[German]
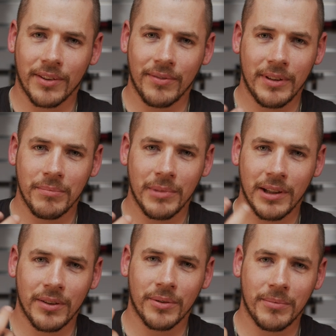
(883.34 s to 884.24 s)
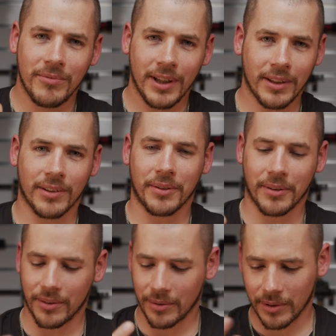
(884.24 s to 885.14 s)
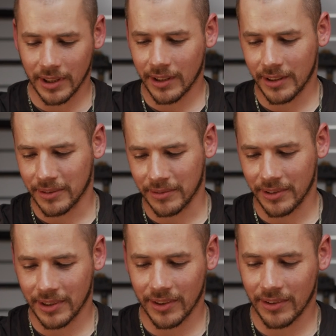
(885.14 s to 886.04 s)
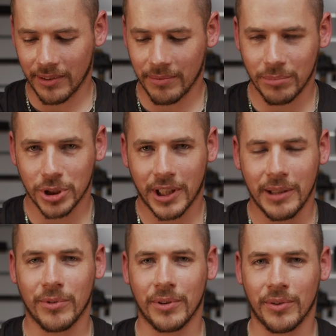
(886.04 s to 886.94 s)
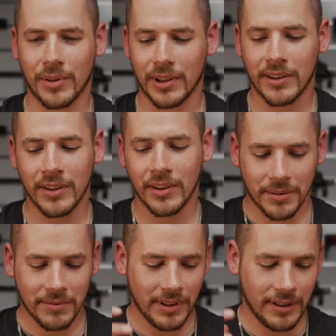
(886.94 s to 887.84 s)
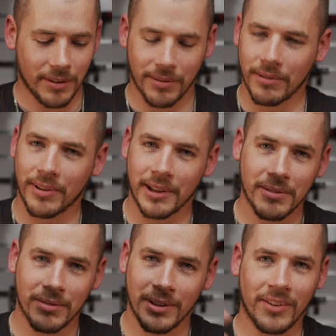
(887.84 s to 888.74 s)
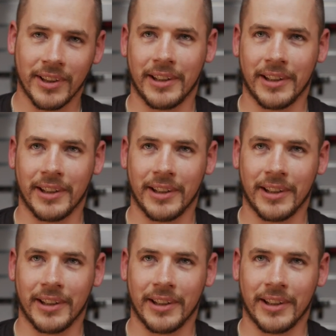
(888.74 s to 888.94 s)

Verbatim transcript: deswegen mir nicht so im Weg ist oder so. Keine Ahnung, wie ich das beschreiben soll so richtig. Irgendwie auf jeden Fall finde ich es